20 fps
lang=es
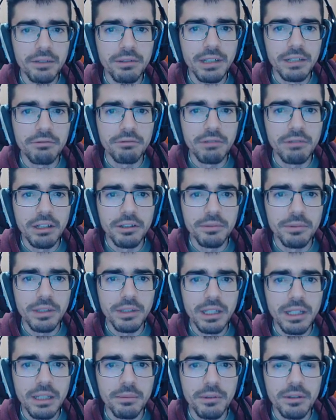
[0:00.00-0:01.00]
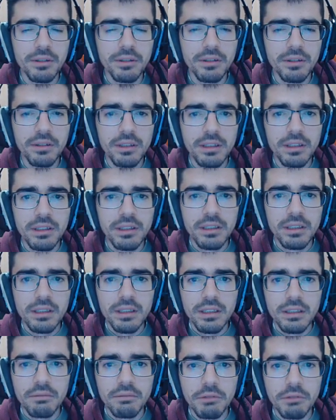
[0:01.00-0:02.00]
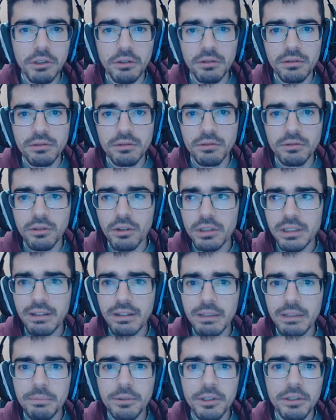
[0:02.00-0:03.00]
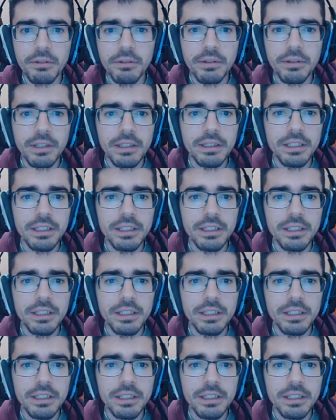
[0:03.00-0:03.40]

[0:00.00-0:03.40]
y capturando Pokémon. Bueno, no lo sabéis porque lo hice en